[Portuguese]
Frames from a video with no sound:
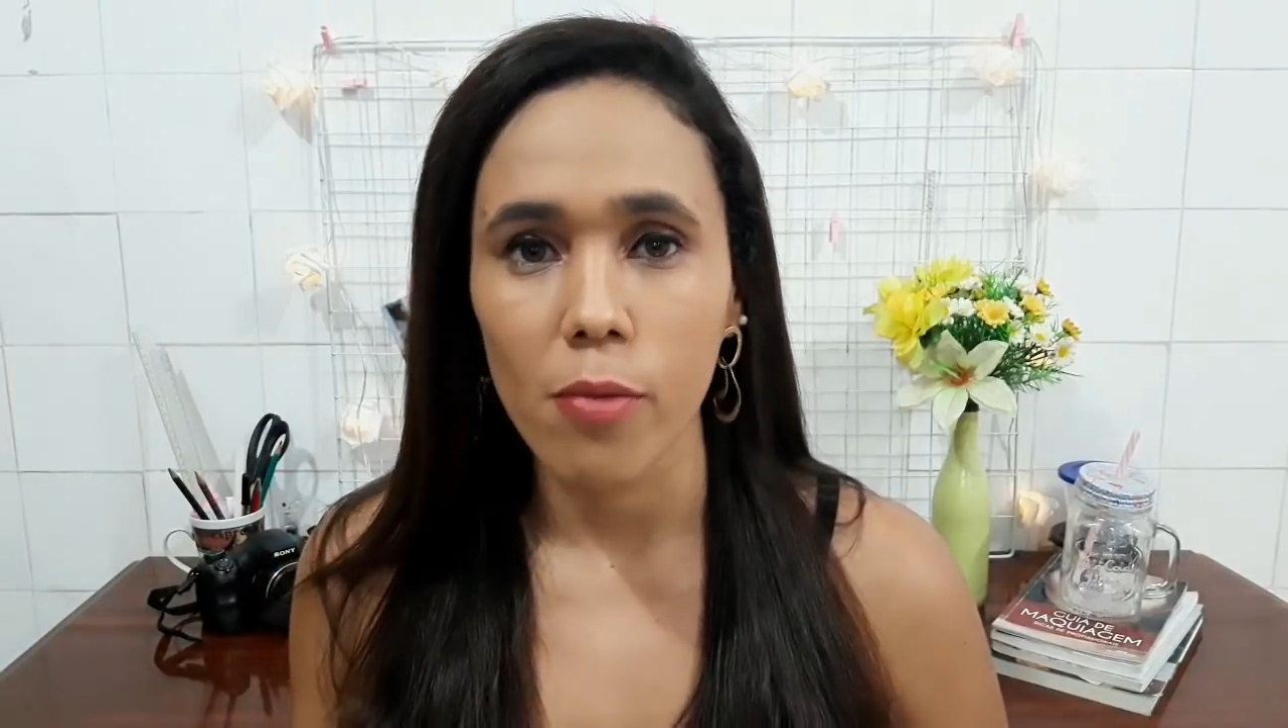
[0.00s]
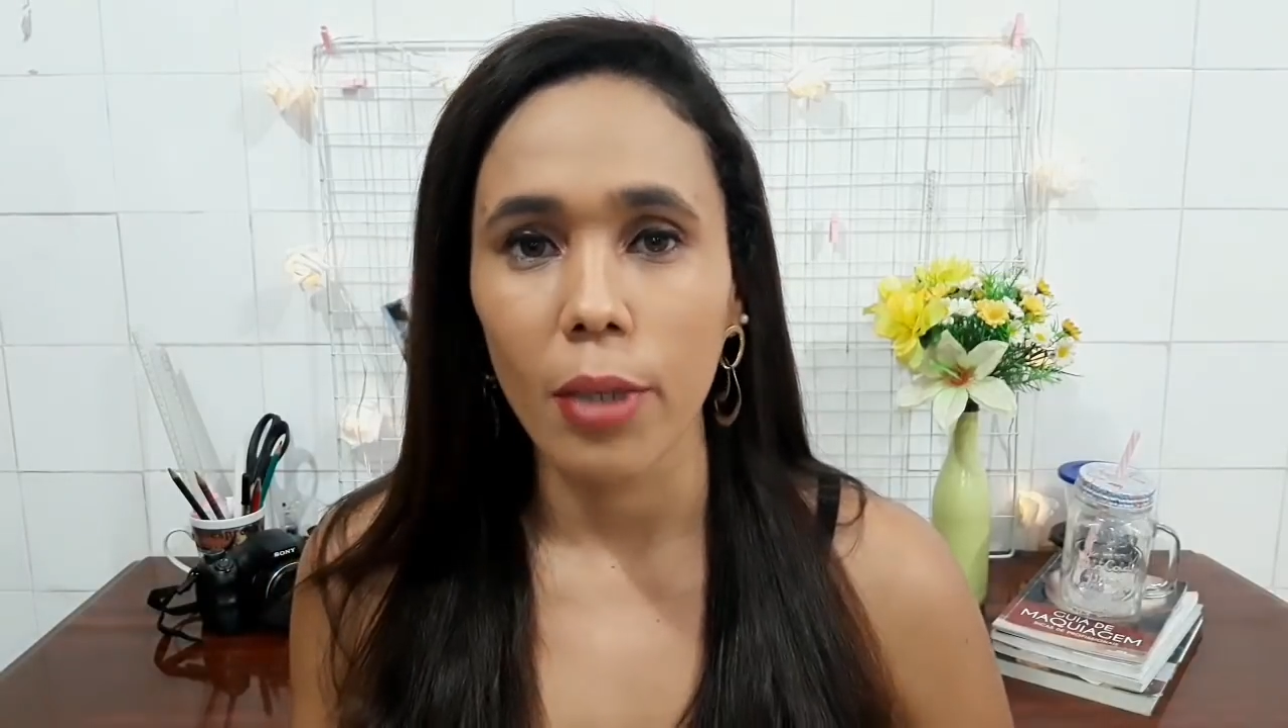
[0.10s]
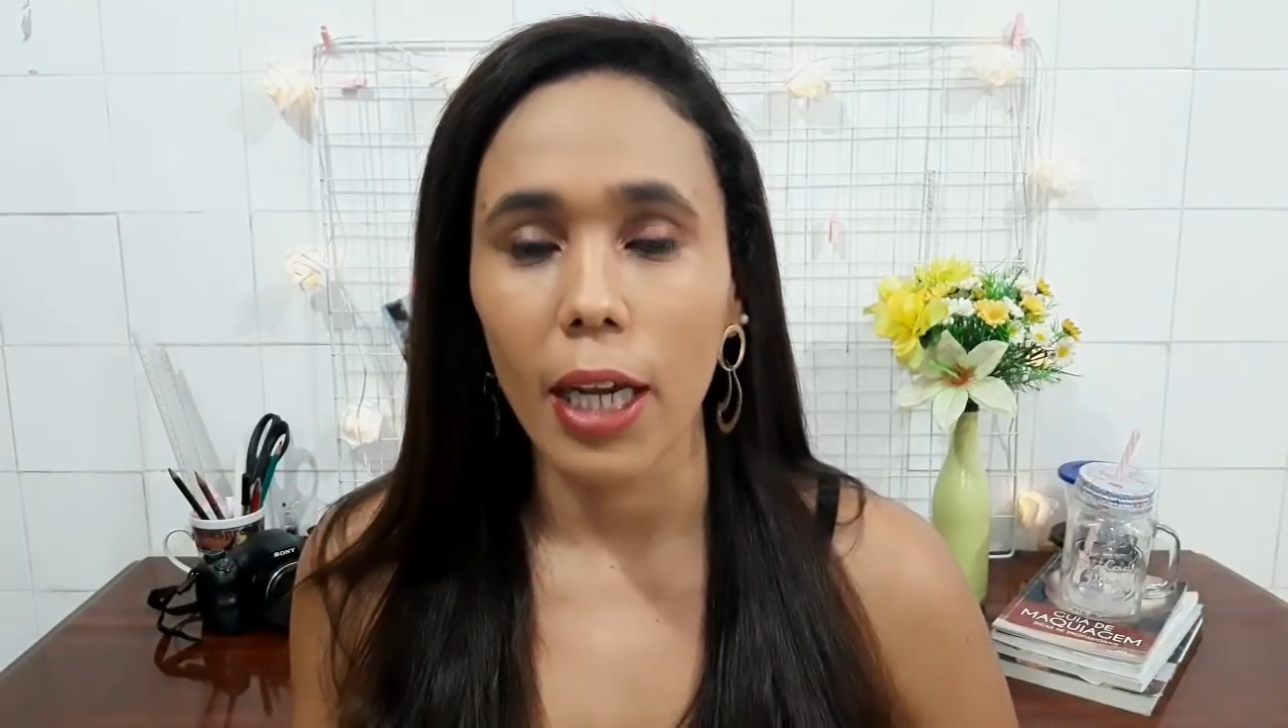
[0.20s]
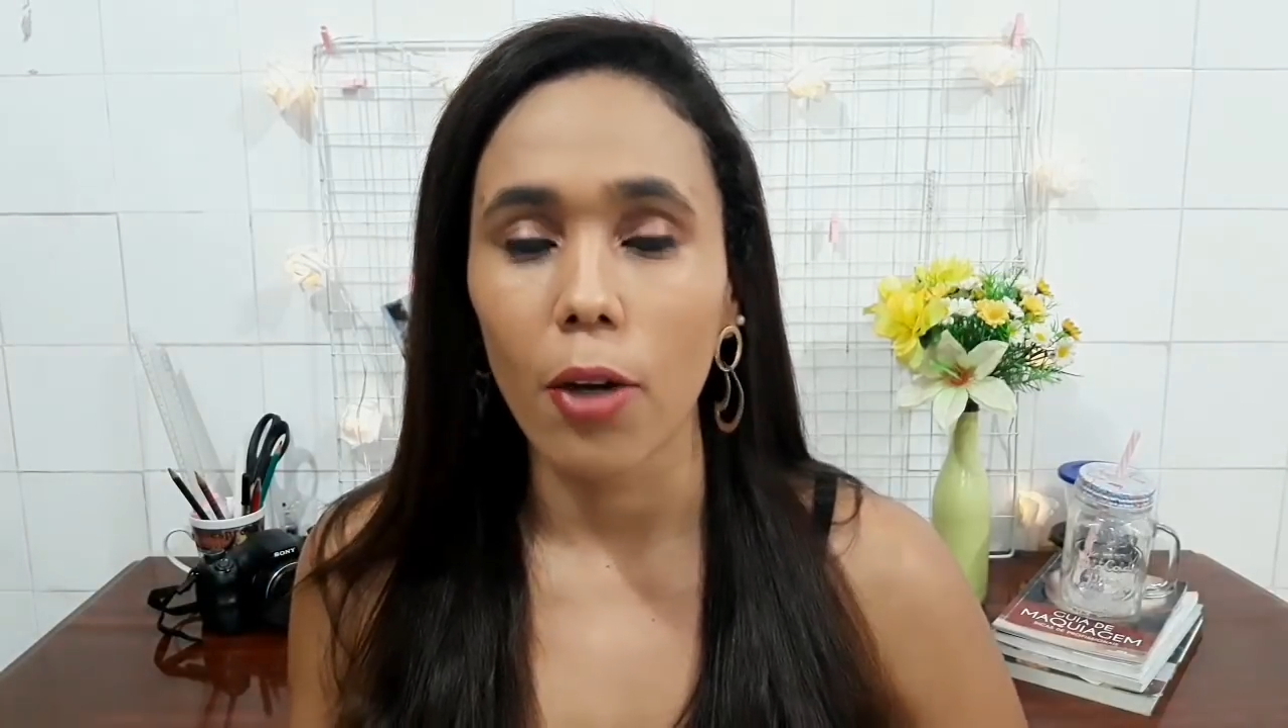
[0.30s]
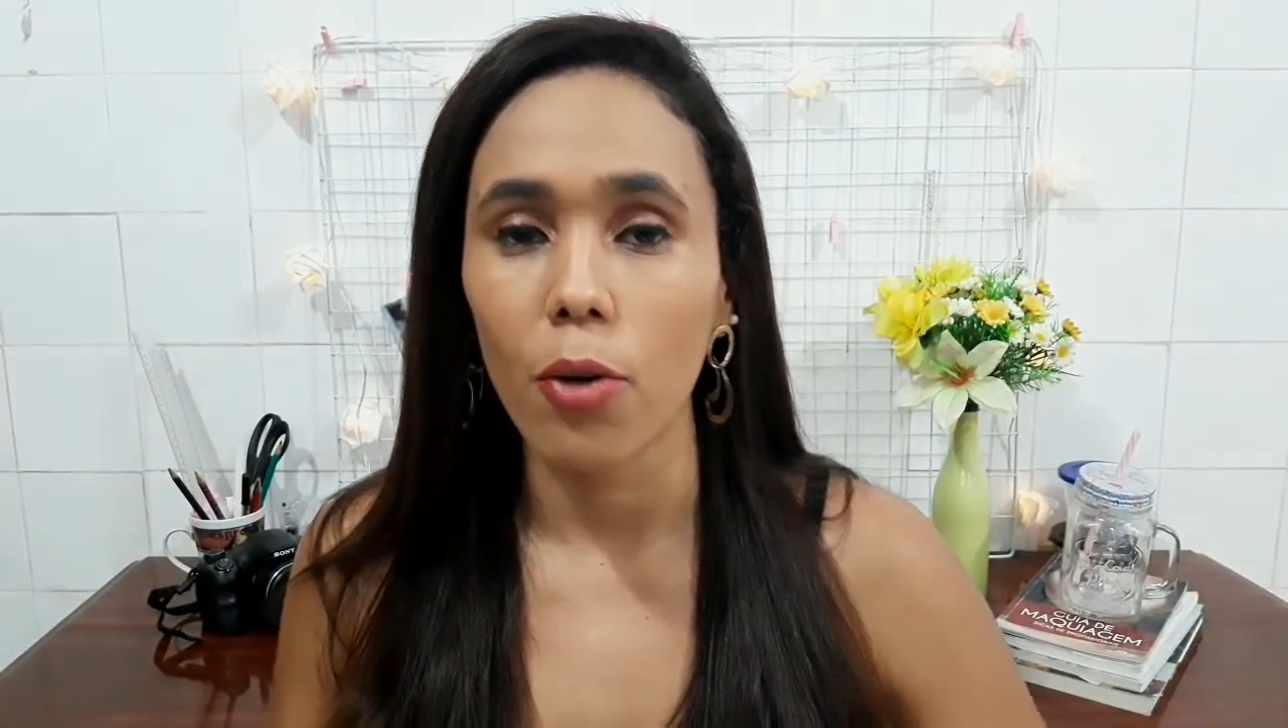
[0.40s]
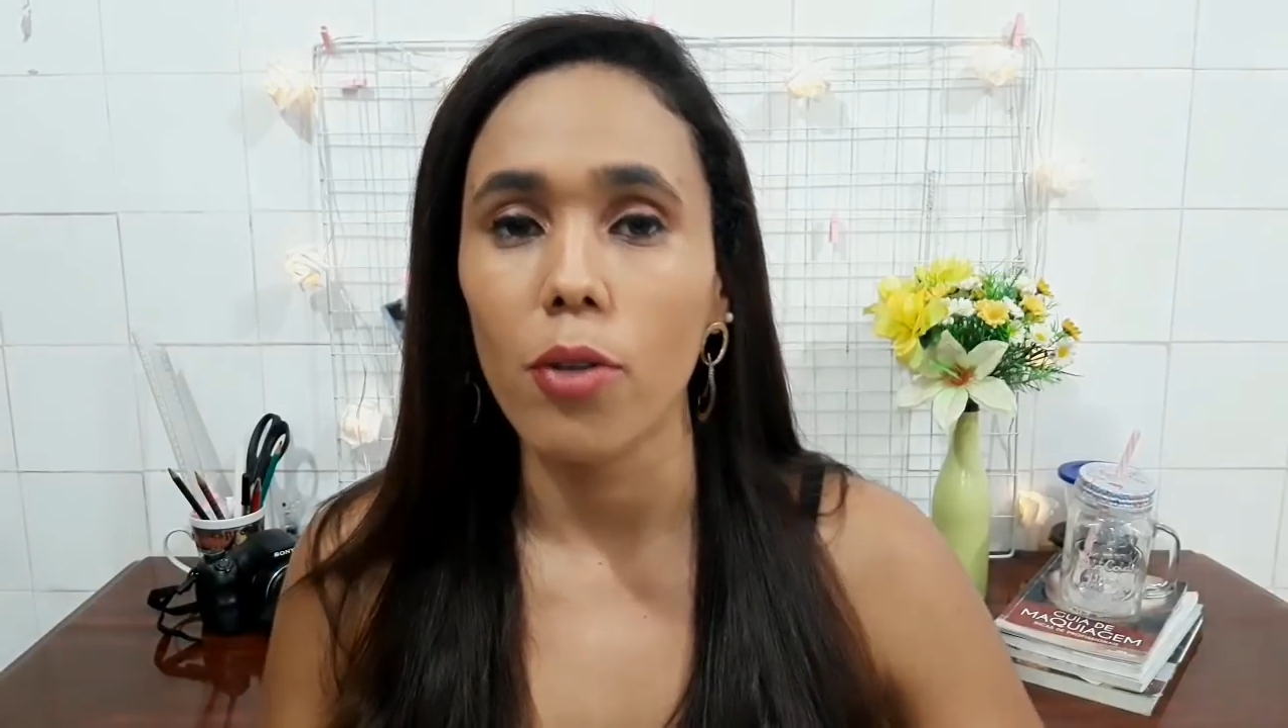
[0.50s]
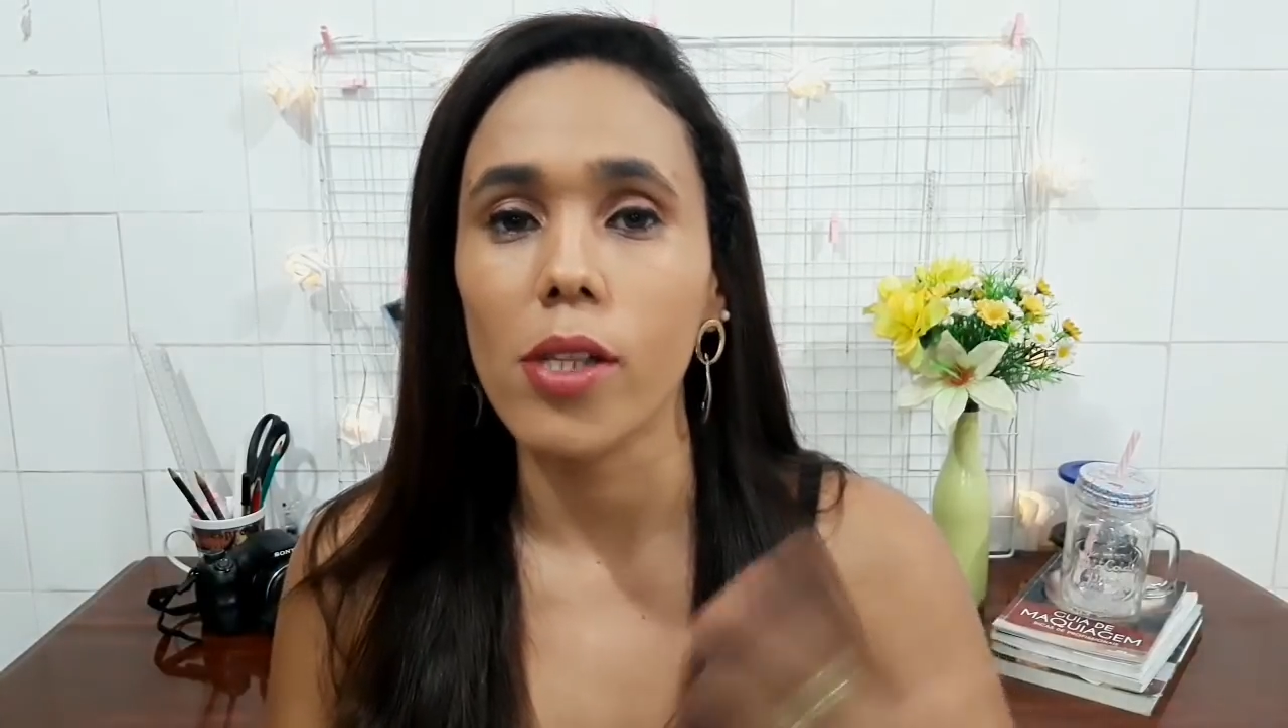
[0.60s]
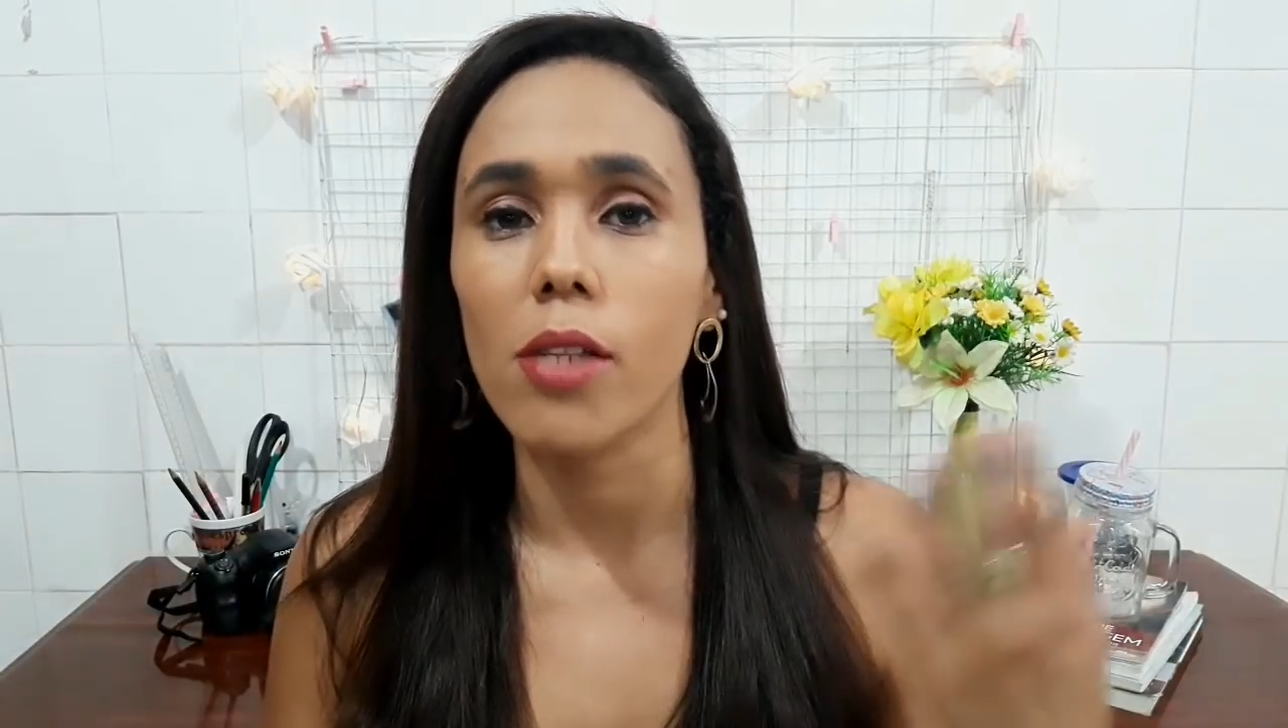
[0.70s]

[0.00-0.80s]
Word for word: milagroso